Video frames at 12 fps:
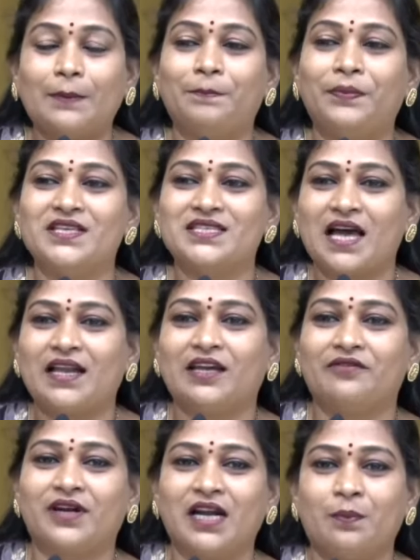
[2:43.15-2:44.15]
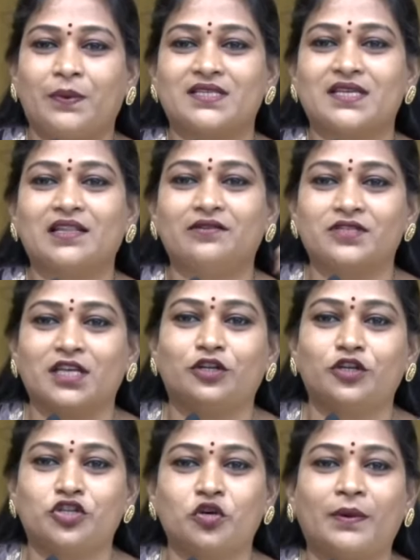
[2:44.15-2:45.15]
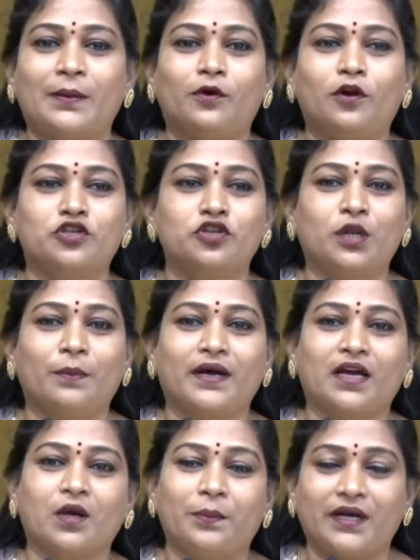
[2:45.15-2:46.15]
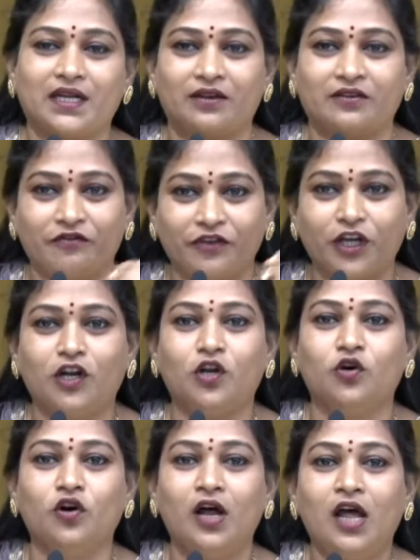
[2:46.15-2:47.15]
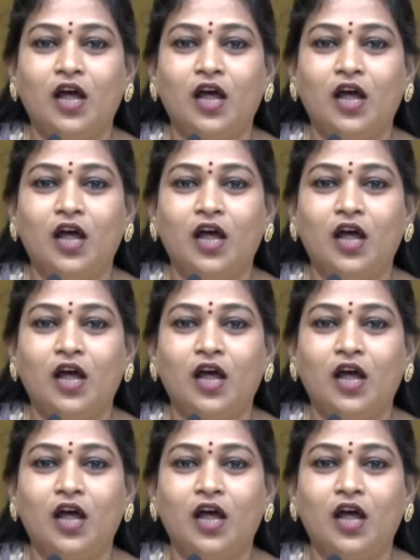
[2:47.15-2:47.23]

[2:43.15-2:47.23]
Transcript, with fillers: తప్పిసారి ఎవరైనా ప్రసాదం ఇస్తే టిష్యూ పేపర్లో చుట్టూ పక్కకి పెట్టే వీళ్ళు